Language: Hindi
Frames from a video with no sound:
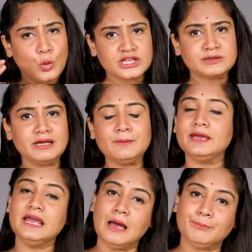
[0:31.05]
उसमें
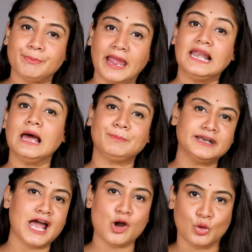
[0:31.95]
भी आप पहला
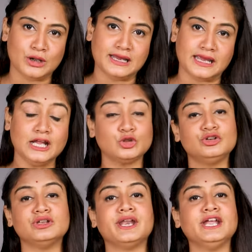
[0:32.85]
पन्ना खोलेंगे तो
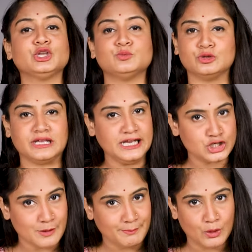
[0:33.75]
नरेंद्र मोदी ही
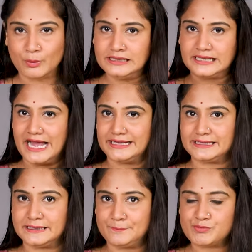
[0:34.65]
छपे हुए दिखाई
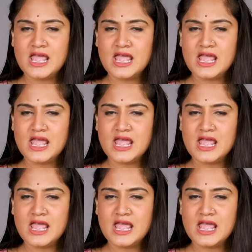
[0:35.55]
देंगे